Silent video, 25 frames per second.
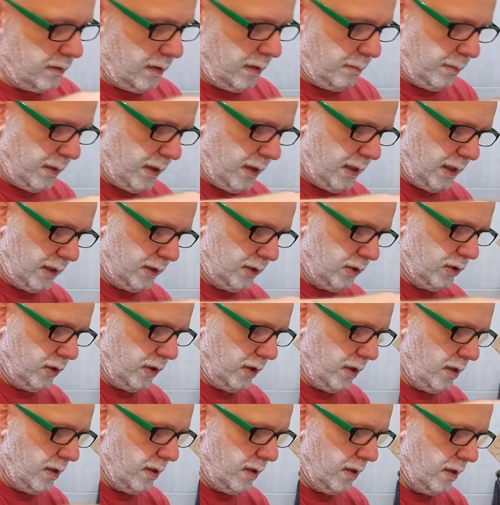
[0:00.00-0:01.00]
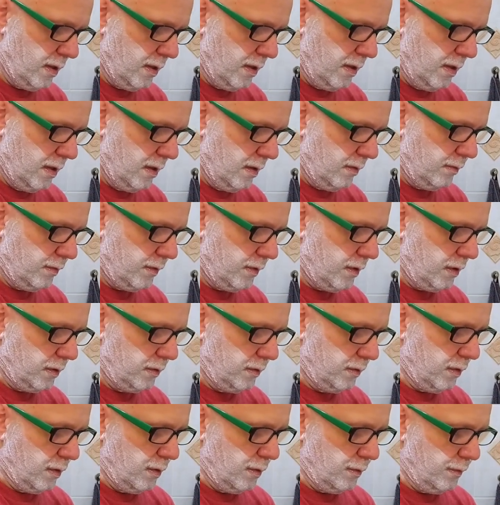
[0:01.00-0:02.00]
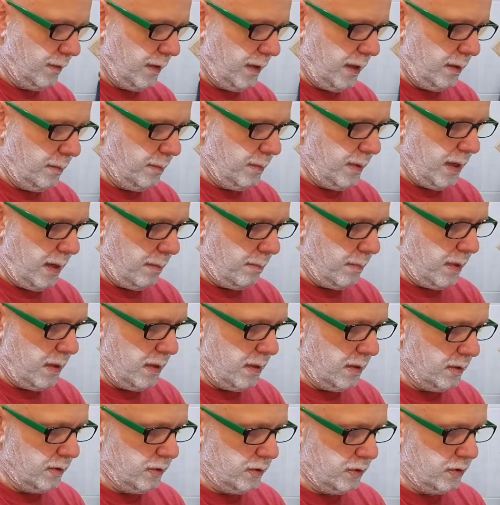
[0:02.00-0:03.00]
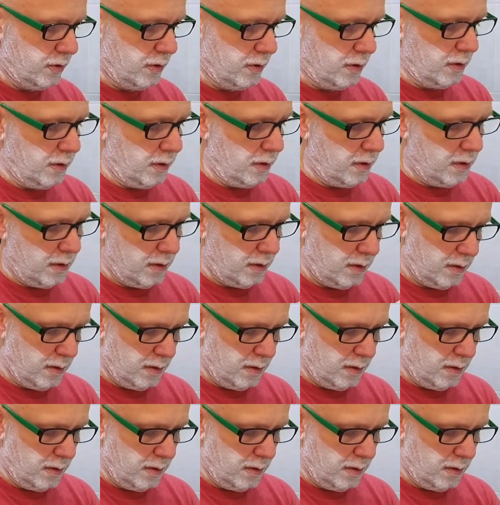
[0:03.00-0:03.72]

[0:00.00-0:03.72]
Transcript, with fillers: zamieniać się to, co uwielbiam, czyli